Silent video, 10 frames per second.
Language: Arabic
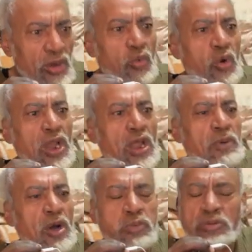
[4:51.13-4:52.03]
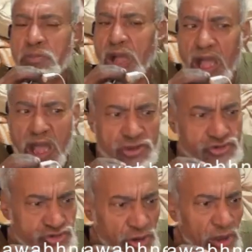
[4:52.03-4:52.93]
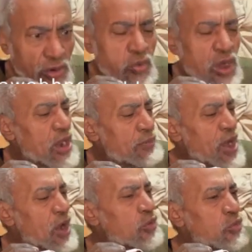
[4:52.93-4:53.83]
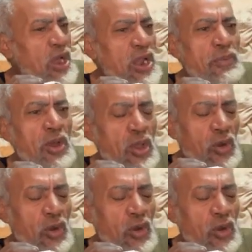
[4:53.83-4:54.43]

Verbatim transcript: ولا بقبض معاش ولا باخ ولا ب...